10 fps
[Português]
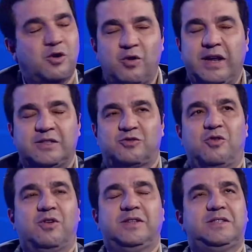
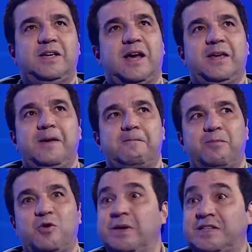conexões. E aí
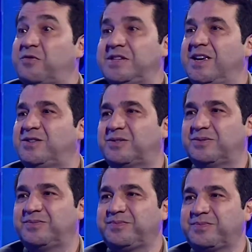comecei a fazer isso.
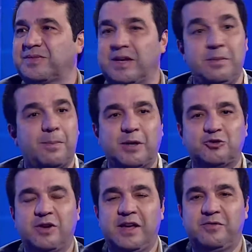Me
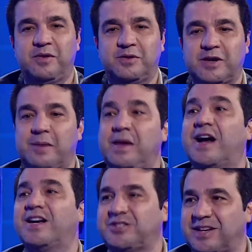apaixonei, eu é a minha
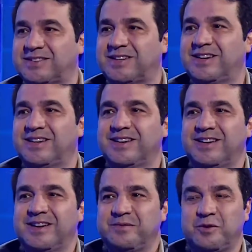cachaça, né?
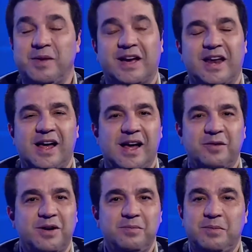Tomei aquela
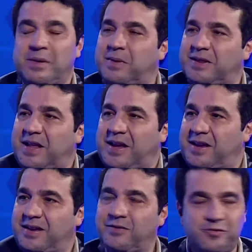água e me
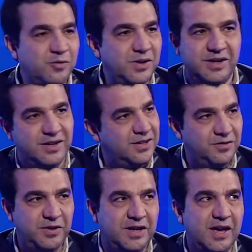bebedei e fui,
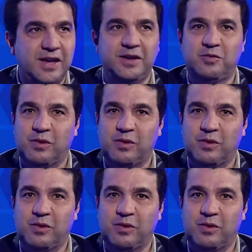fiquei um